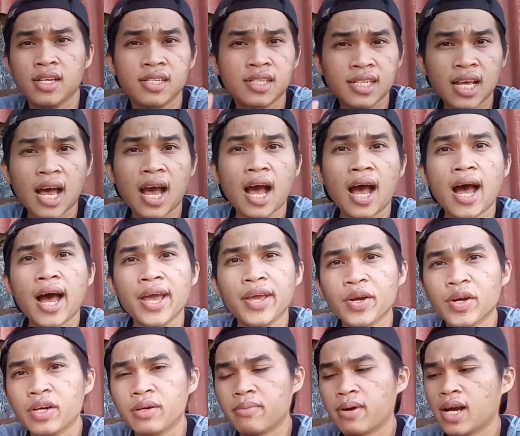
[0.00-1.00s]
sa
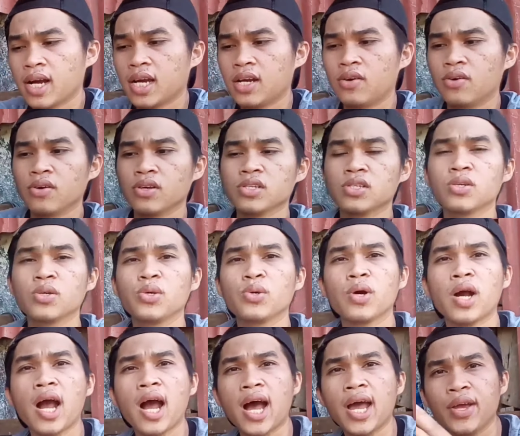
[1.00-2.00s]
iron mga kanawang no
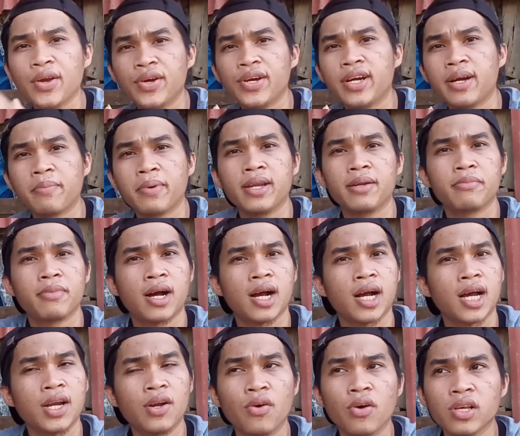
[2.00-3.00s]
yung iron naman
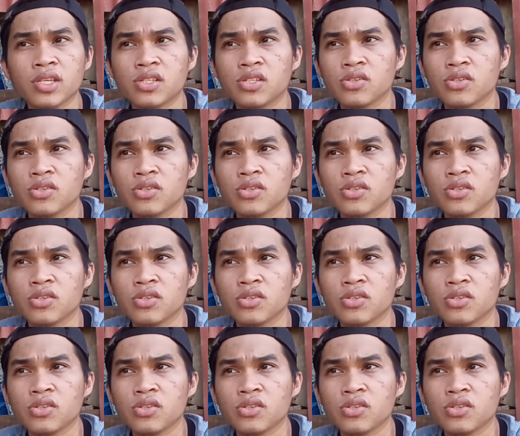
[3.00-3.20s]
mga kanawang